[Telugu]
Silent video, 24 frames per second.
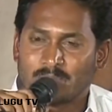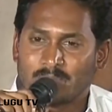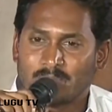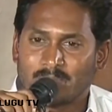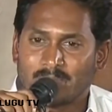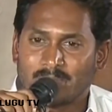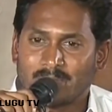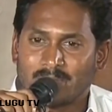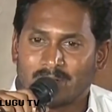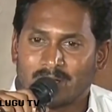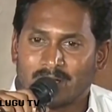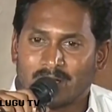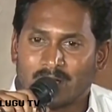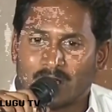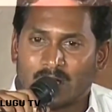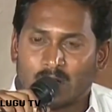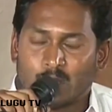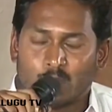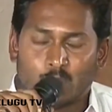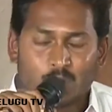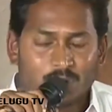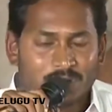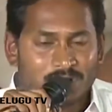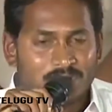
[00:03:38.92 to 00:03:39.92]
మనం
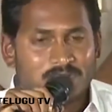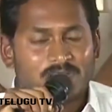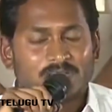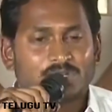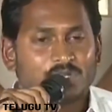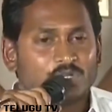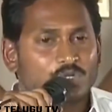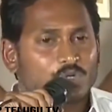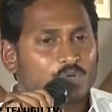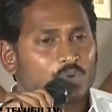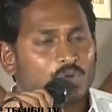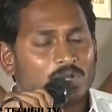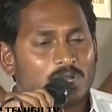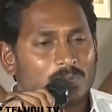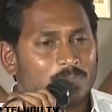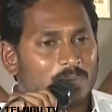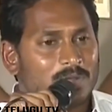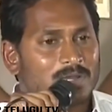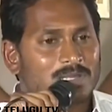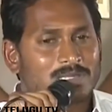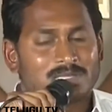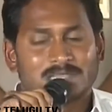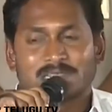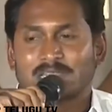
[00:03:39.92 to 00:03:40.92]
విశ్లేషించుకునే
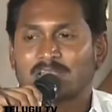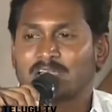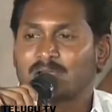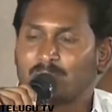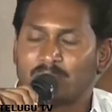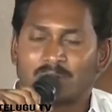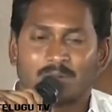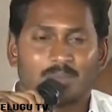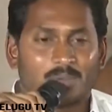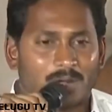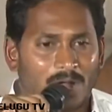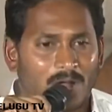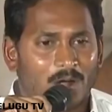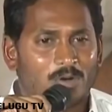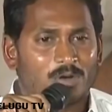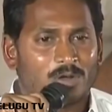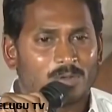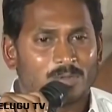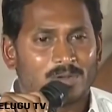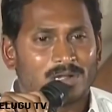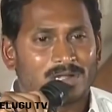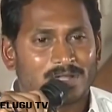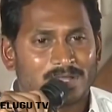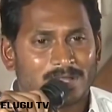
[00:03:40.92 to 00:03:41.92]
పరిస్థితులకి మనం
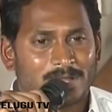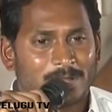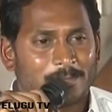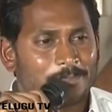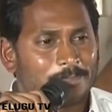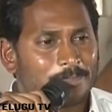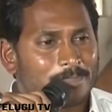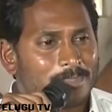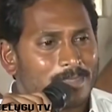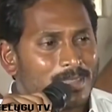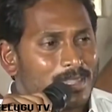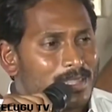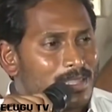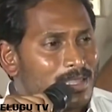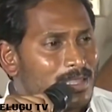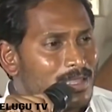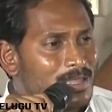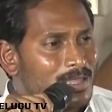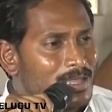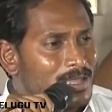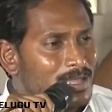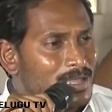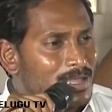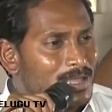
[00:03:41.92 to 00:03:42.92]
రావడం అంటే
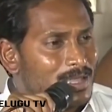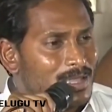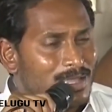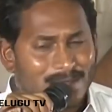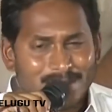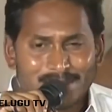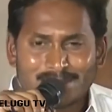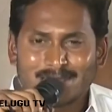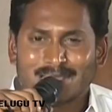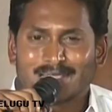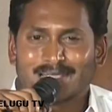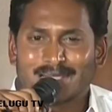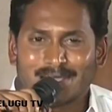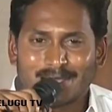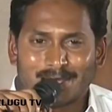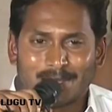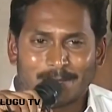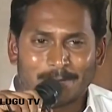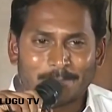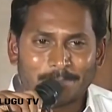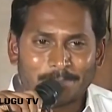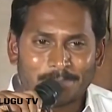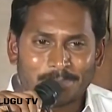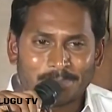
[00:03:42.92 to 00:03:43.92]

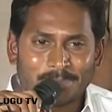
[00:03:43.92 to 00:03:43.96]
నిజంగా